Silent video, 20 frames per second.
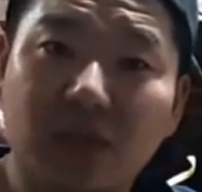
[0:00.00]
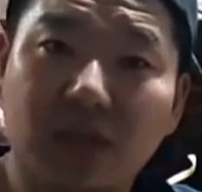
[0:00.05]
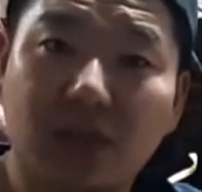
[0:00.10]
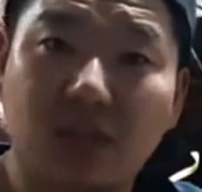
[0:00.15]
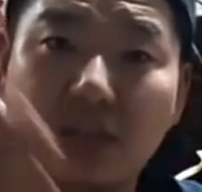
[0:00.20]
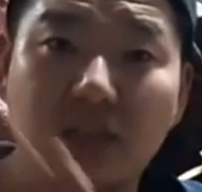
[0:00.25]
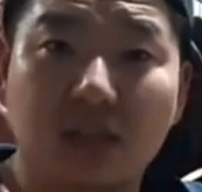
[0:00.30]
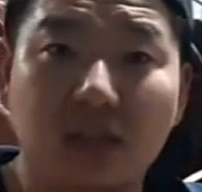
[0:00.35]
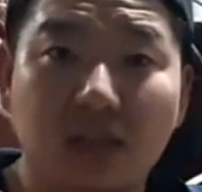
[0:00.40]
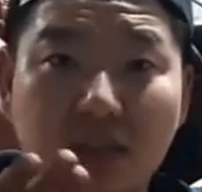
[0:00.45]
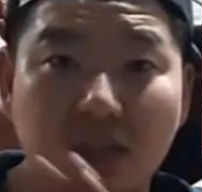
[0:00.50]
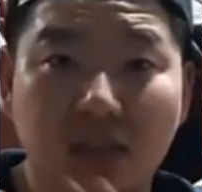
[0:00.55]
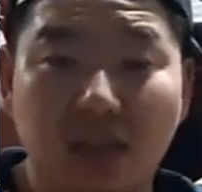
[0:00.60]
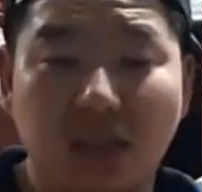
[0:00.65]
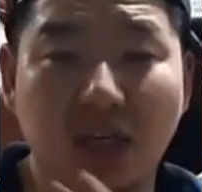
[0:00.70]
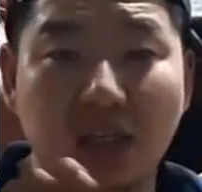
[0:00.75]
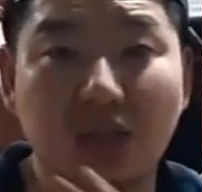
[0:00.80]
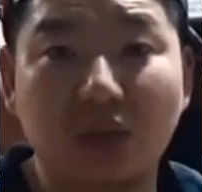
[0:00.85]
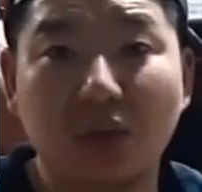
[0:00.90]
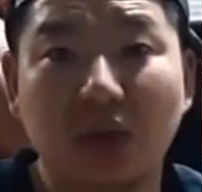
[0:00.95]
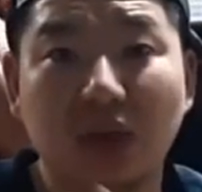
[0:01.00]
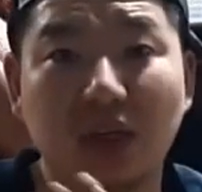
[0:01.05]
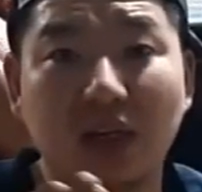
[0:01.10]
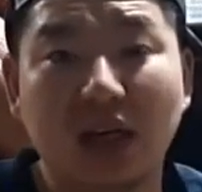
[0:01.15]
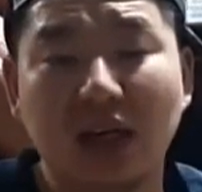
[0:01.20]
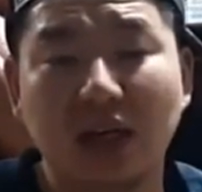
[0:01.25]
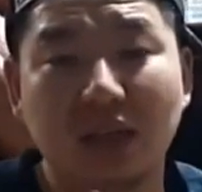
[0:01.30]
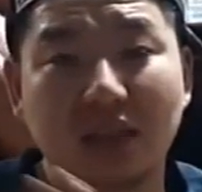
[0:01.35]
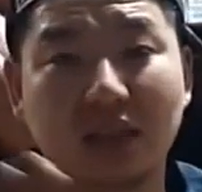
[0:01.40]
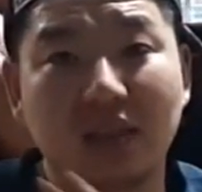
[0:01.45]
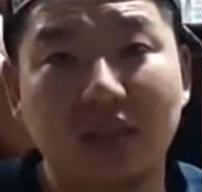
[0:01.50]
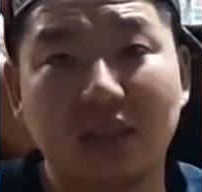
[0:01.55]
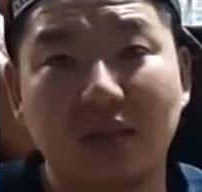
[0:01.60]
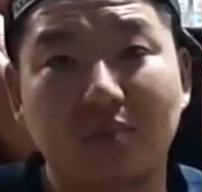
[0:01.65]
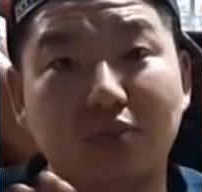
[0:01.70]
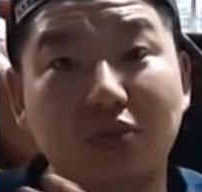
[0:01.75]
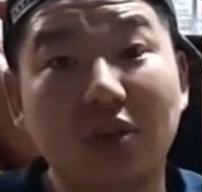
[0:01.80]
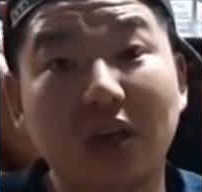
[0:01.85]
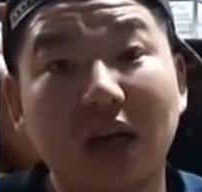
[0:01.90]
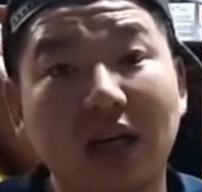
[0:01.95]
그 예초기 그
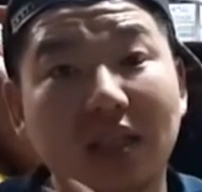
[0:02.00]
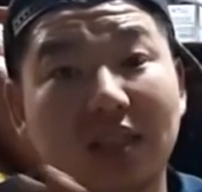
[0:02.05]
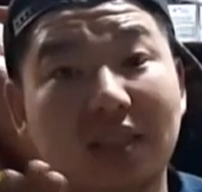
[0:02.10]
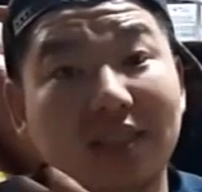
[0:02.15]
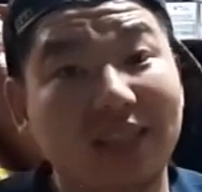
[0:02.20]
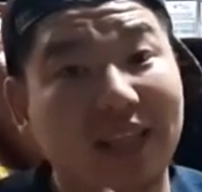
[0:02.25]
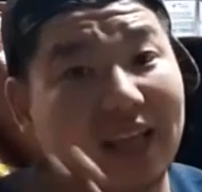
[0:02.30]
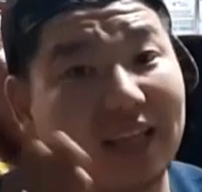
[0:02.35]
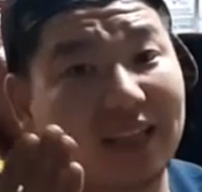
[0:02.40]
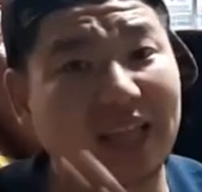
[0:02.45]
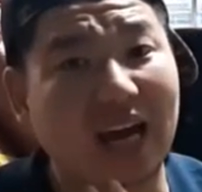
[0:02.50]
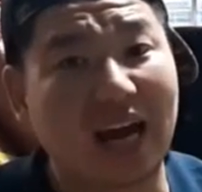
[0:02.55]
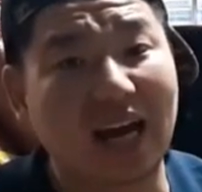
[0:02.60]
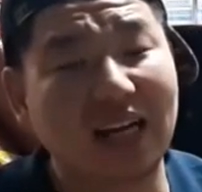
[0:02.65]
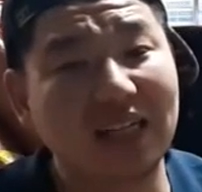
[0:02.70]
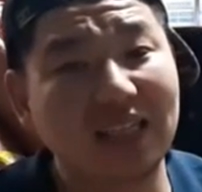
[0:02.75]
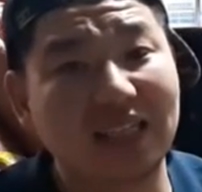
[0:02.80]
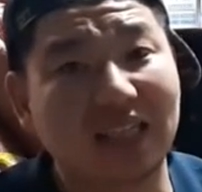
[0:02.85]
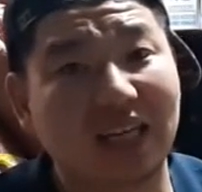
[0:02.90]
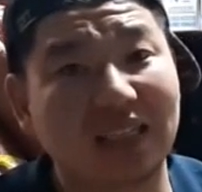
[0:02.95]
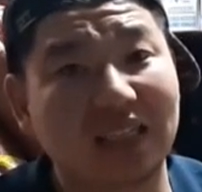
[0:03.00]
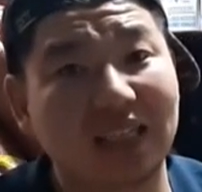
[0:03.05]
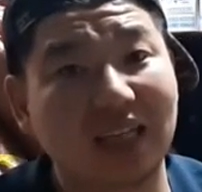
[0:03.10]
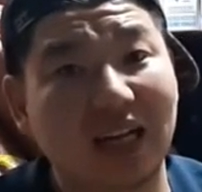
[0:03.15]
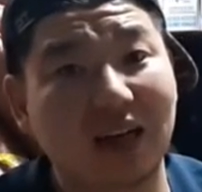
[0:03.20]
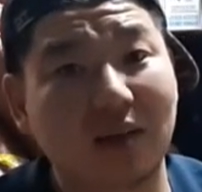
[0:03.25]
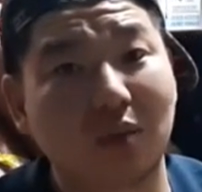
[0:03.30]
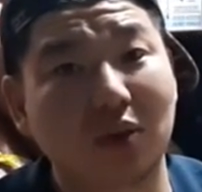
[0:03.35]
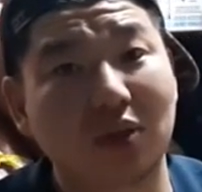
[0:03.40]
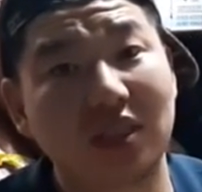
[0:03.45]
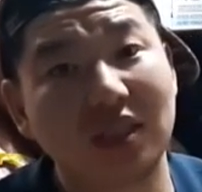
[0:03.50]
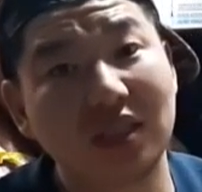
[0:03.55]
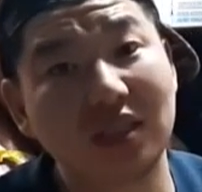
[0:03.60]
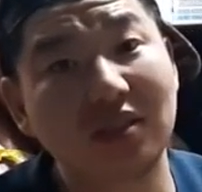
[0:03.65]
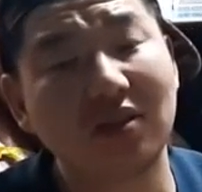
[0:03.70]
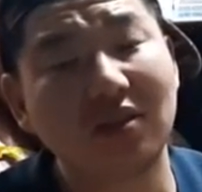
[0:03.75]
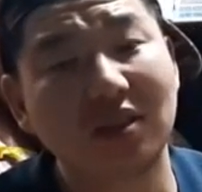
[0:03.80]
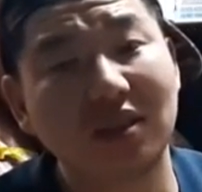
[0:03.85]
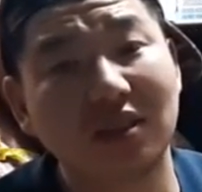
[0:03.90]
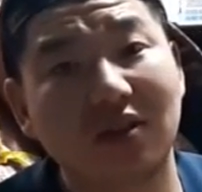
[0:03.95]
풀 깎는 날 자체가 뭐
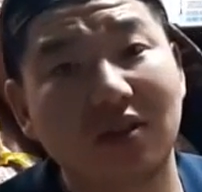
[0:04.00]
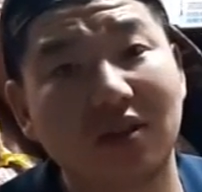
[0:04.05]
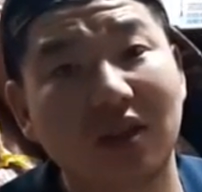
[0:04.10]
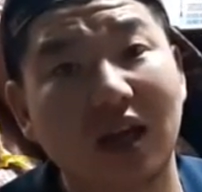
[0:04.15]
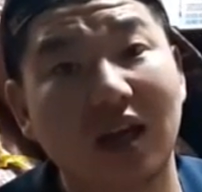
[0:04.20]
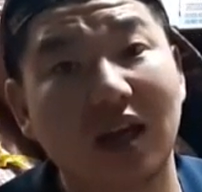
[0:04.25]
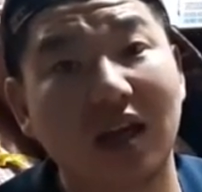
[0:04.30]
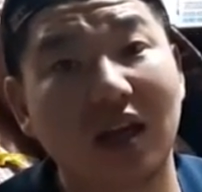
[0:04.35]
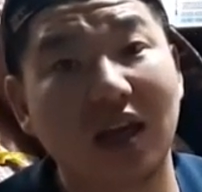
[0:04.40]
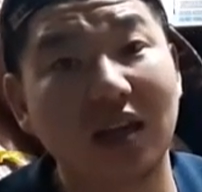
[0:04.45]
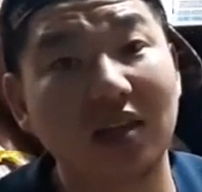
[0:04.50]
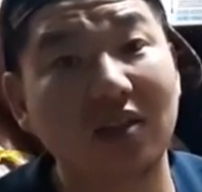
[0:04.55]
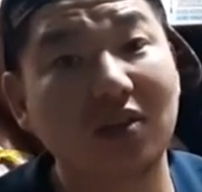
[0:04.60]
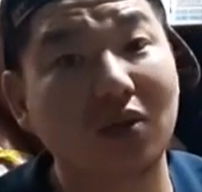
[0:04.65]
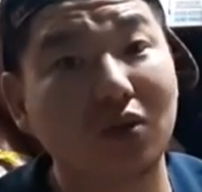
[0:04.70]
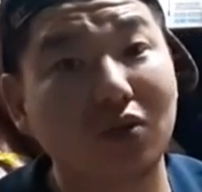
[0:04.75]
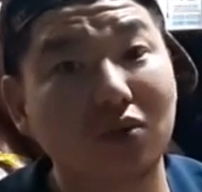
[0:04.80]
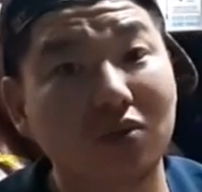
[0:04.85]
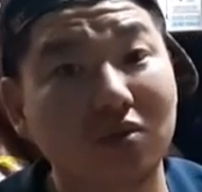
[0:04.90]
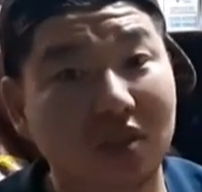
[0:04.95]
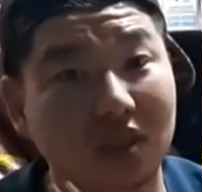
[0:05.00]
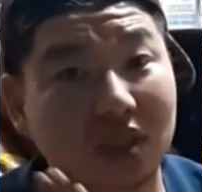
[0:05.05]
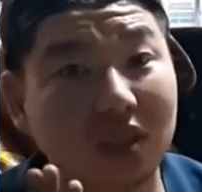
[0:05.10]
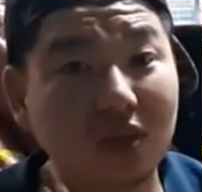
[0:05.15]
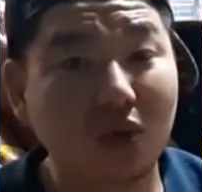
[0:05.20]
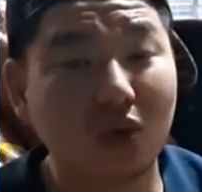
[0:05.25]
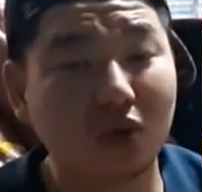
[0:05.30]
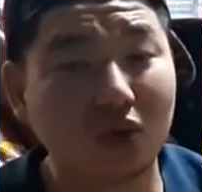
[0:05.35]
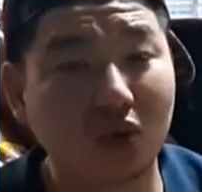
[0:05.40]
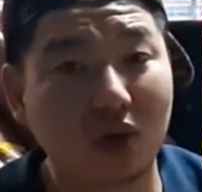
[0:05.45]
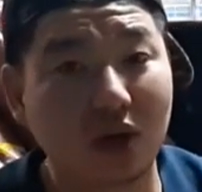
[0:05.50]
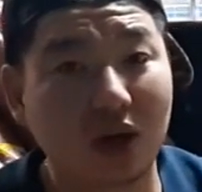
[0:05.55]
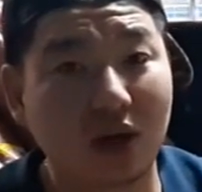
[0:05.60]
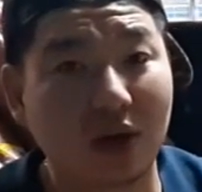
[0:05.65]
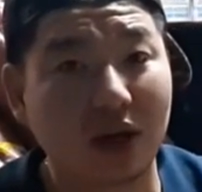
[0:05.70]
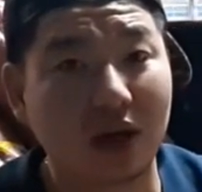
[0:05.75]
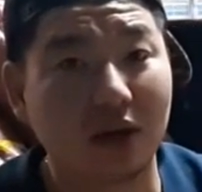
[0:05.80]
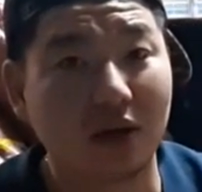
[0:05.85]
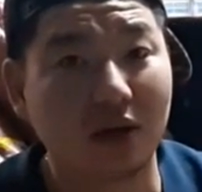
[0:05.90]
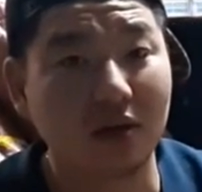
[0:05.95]
찌그러지거나 했어도 진동은
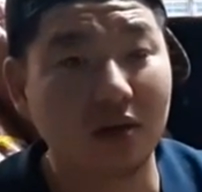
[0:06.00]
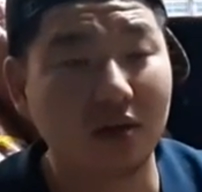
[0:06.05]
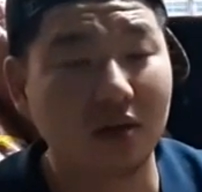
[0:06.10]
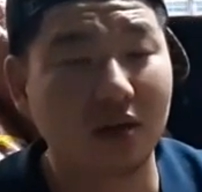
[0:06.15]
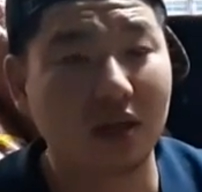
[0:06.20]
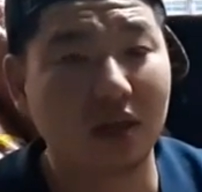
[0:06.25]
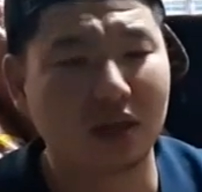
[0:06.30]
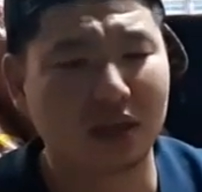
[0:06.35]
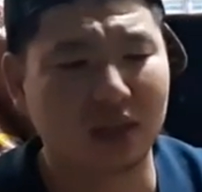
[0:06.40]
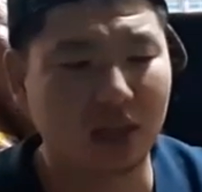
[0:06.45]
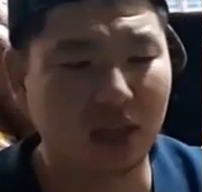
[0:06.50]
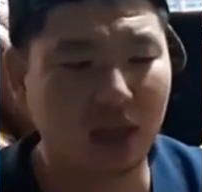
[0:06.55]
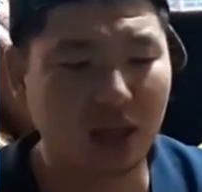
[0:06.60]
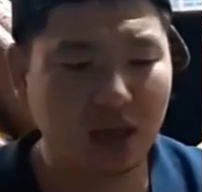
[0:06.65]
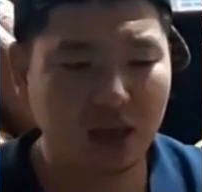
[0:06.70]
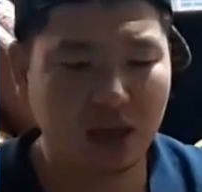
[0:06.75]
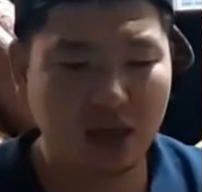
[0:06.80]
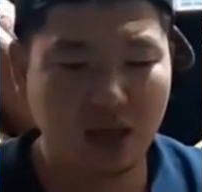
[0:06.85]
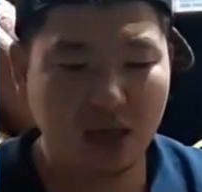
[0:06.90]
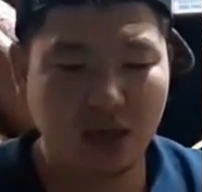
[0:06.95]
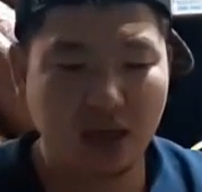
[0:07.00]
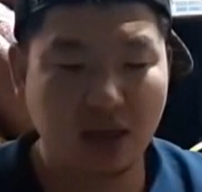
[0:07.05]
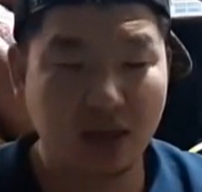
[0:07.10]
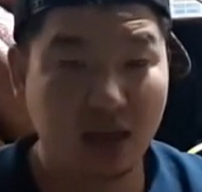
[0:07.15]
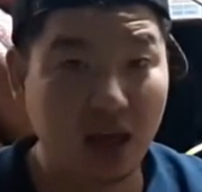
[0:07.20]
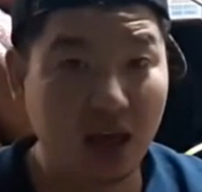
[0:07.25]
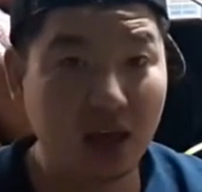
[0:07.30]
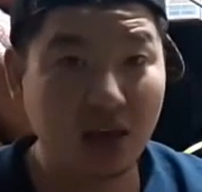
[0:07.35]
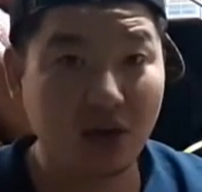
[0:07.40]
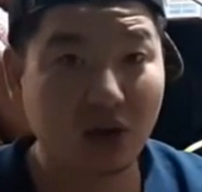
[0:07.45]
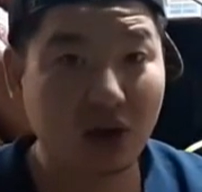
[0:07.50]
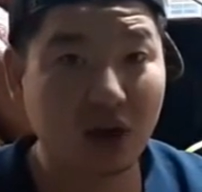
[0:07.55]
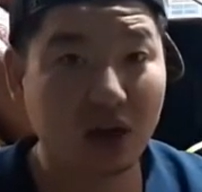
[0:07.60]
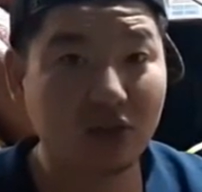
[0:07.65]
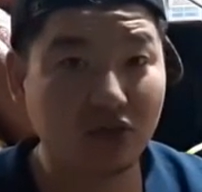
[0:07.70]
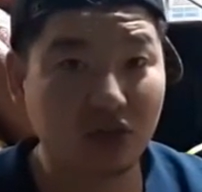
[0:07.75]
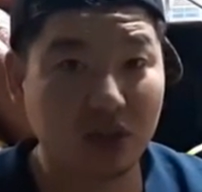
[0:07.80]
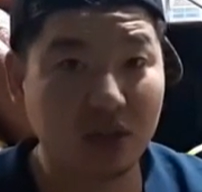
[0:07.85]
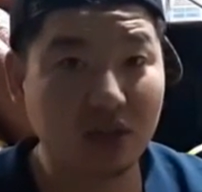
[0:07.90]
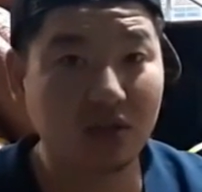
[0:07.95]
올라와요. 근데 얘
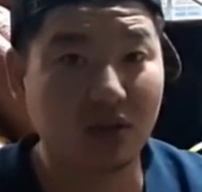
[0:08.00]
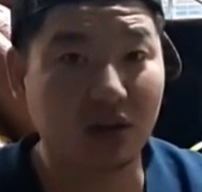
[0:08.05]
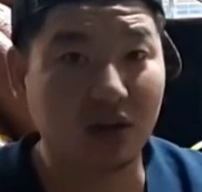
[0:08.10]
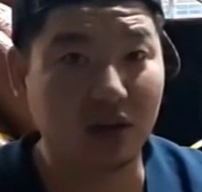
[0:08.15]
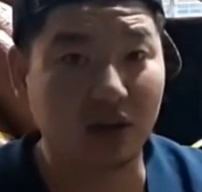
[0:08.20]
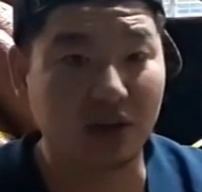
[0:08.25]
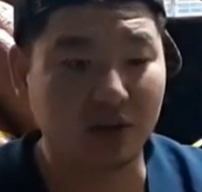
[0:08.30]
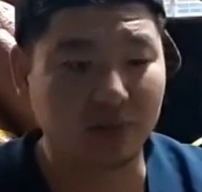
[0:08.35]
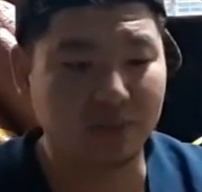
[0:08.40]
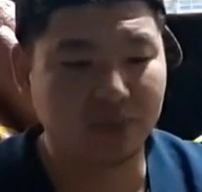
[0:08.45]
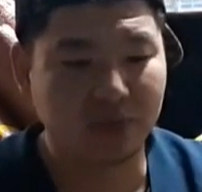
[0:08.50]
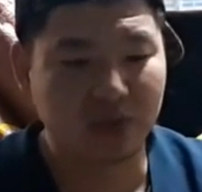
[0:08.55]
역할도 있는 거예요.